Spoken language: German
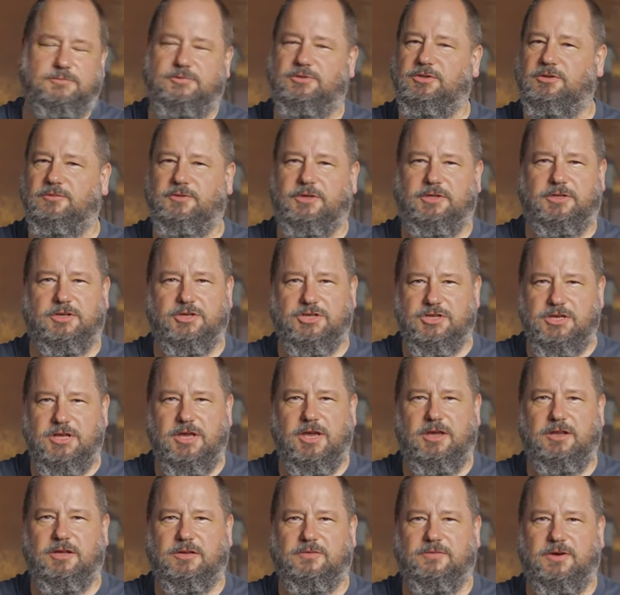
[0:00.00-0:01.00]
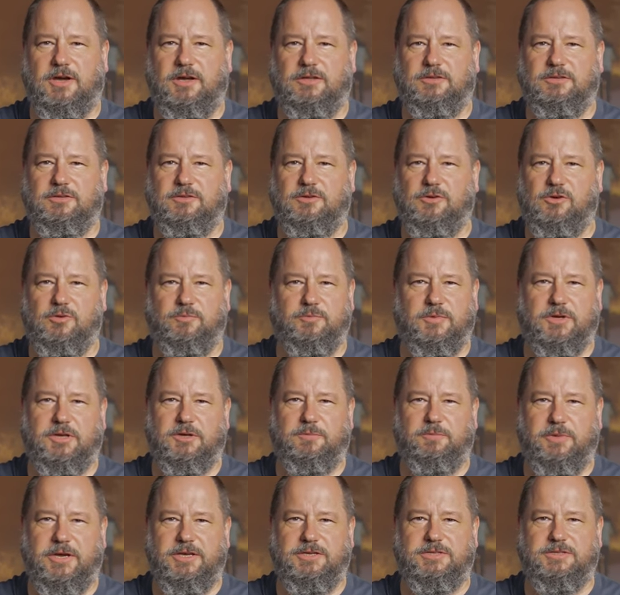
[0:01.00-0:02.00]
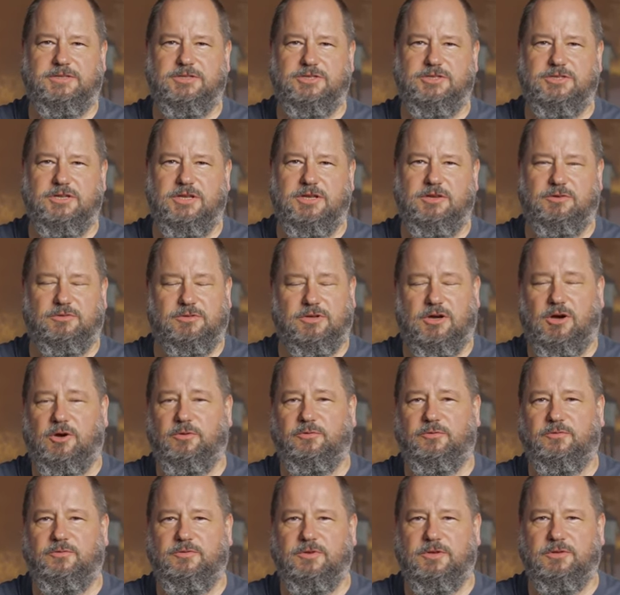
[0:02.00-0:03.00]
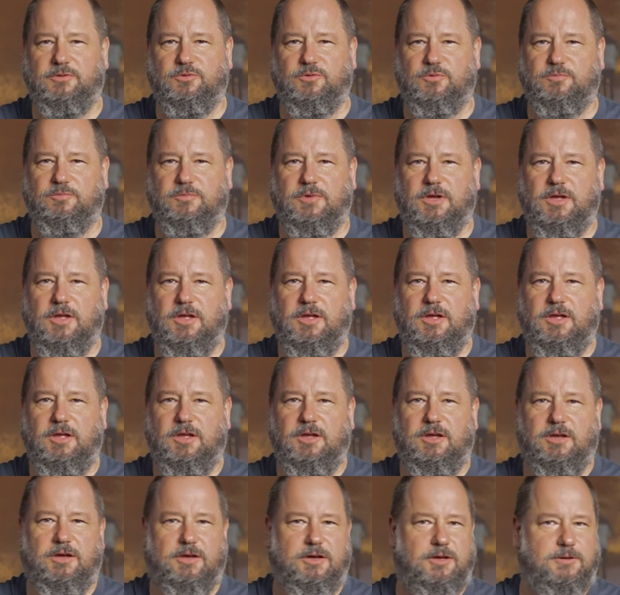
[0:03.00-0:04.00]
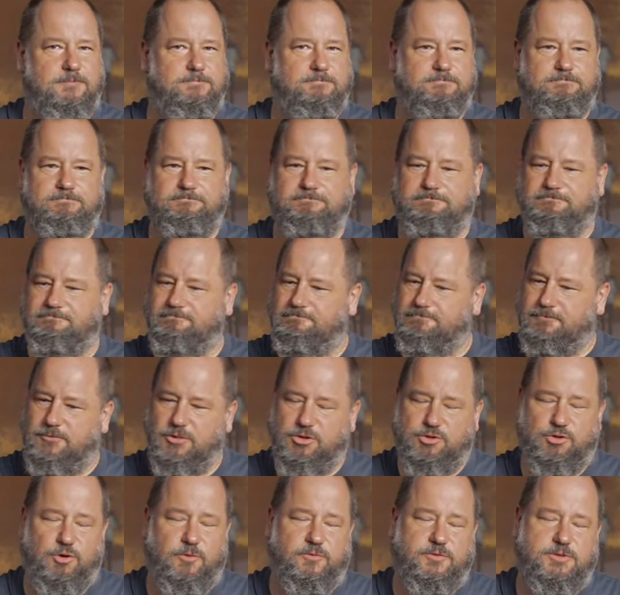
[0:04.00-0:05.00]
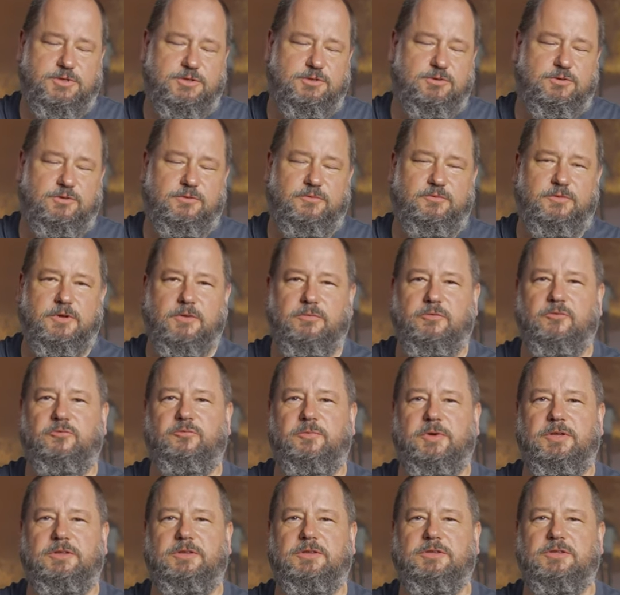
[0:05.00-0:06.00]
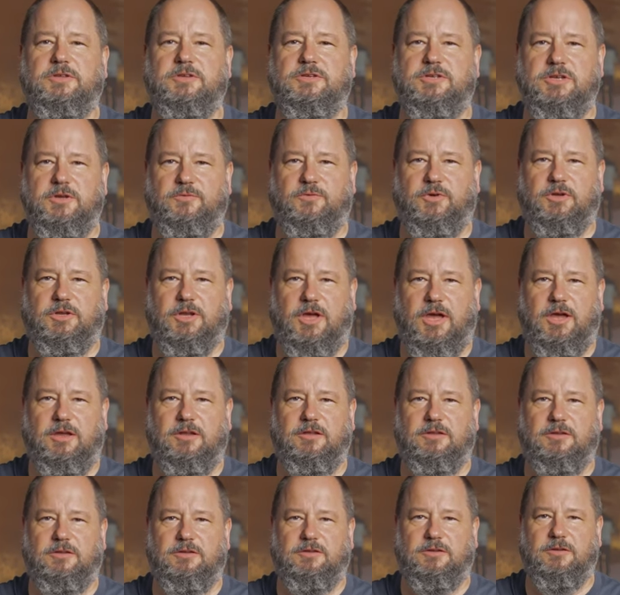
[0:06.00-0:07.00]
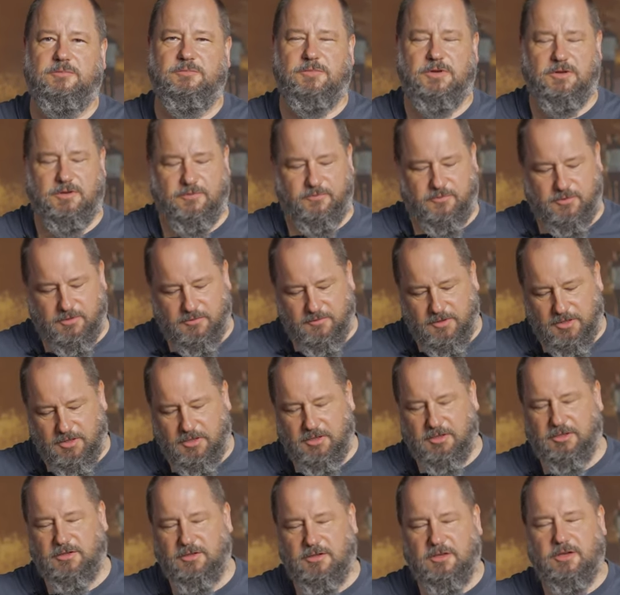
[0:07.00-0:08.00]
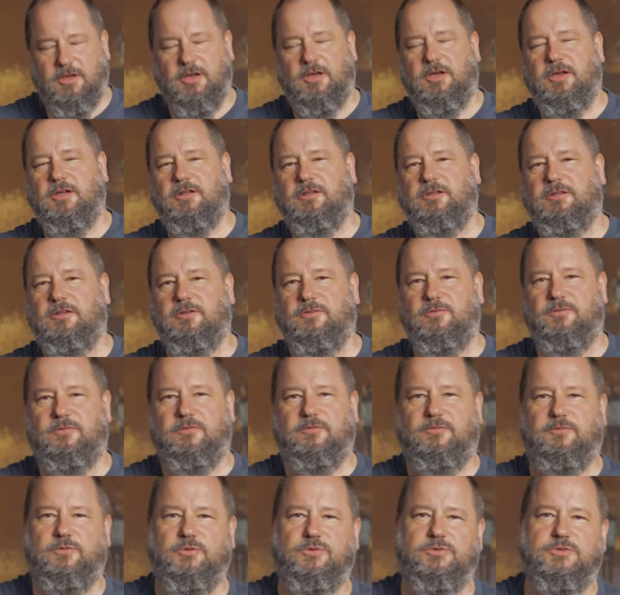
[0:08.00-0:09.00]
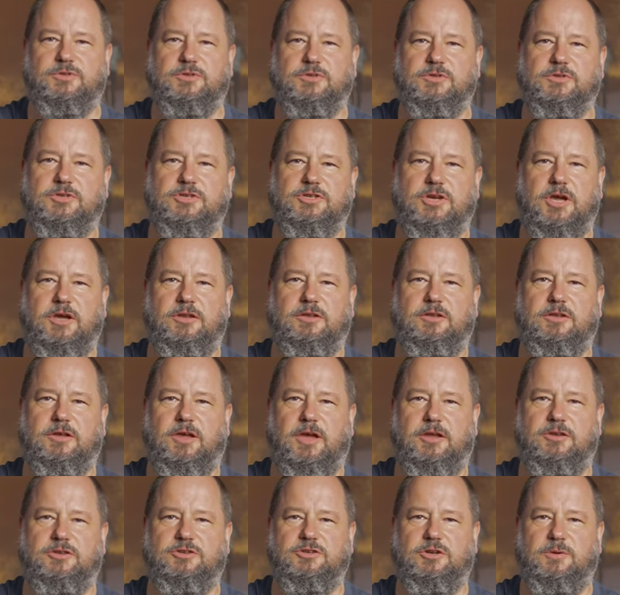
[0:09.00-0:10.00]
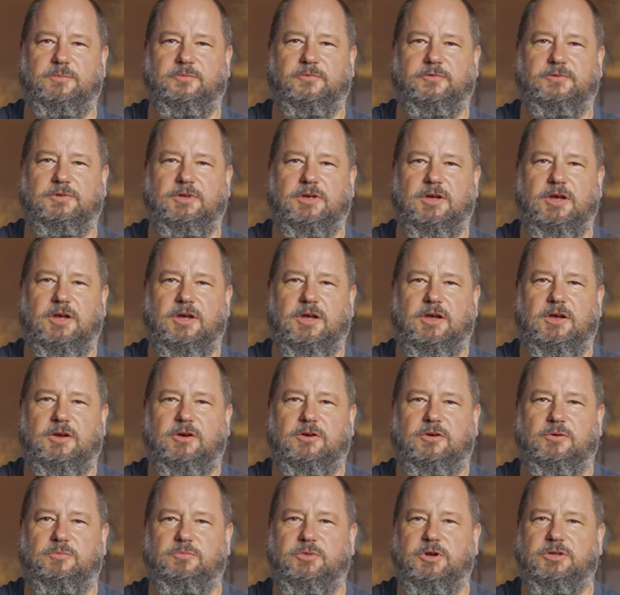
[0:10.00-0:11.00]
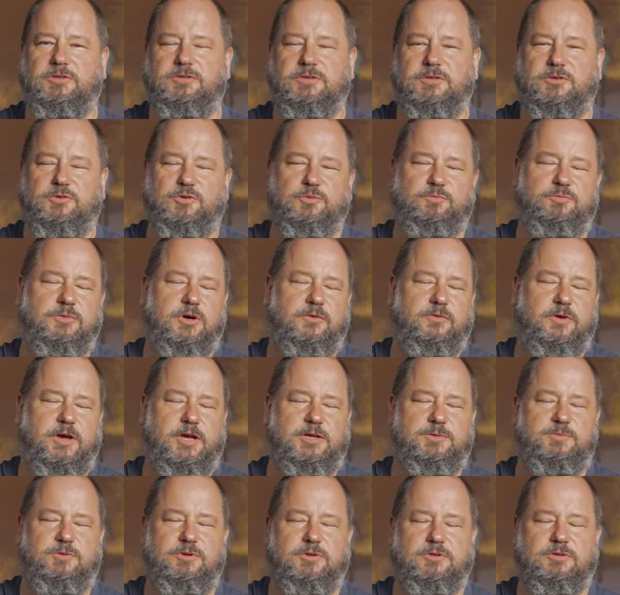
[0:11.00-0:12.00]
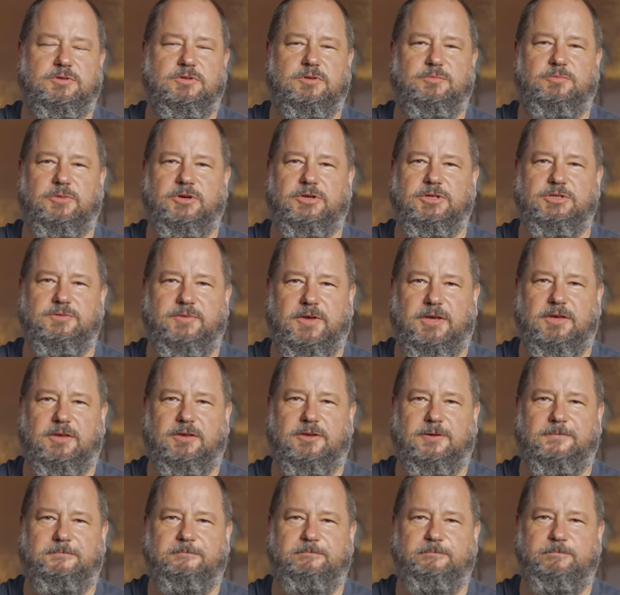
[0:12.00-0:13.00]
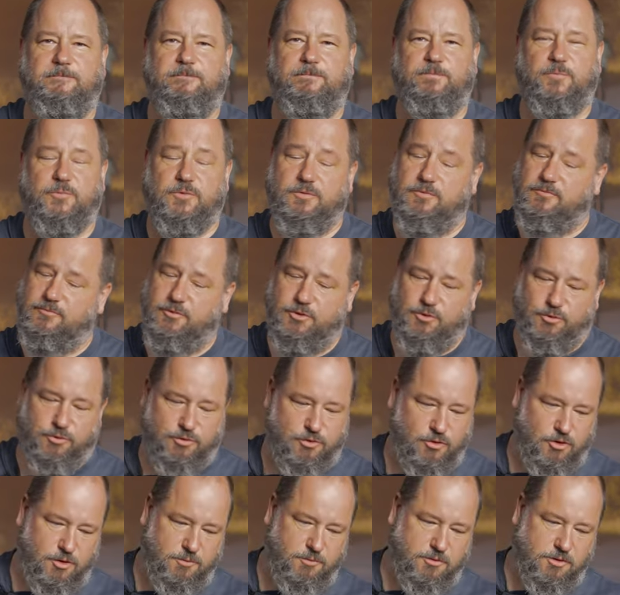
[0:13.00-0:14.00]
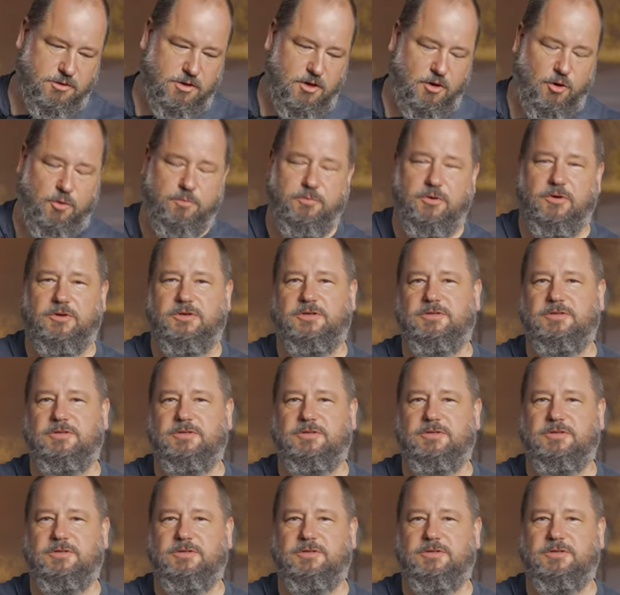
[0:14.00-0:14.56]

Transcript: da wird der Schnee reingewahrt, da hat man gepressten Schnee oder aufgeführt oben. Ähm, Schafft es noch, 4-5 Meter das Schnee fällt rein, indem man einfach wirklich den Füßen gescheit reinstampft und plötzlich kommt man auf eine Eisplatte und mal ist weg. Wenn unterhalb dann gleich Abhang